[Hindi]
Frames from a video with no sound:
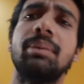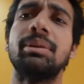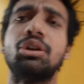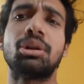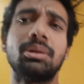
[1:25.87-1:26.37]

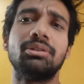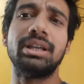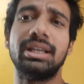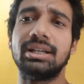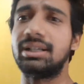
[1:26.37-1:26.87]
मैं नॉर्मल
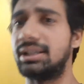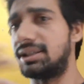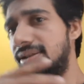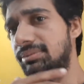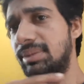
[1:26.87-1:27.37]
वही
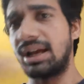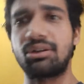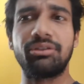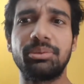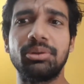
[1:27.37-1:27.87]
ब्लैक
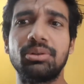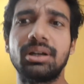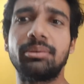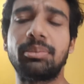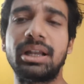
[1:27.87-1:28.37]
कॉफ़ी
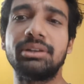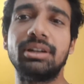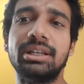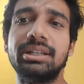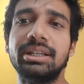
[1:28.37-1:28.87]
पीऊँगा पानी
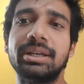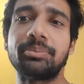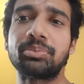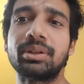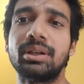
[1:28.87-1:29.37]
वाली ठीक है
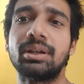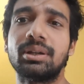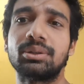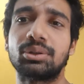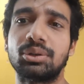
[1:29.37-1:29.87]

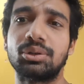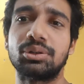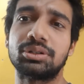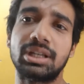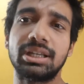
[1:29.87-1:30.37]
तो
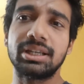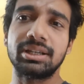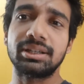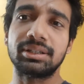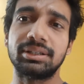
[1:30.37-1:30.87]
चलिए
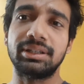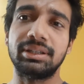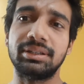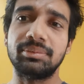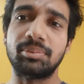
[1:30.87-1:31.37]

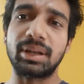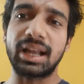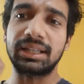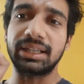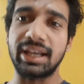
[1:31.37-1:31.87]

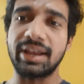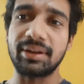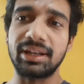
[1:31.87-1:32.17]
बनाते हैं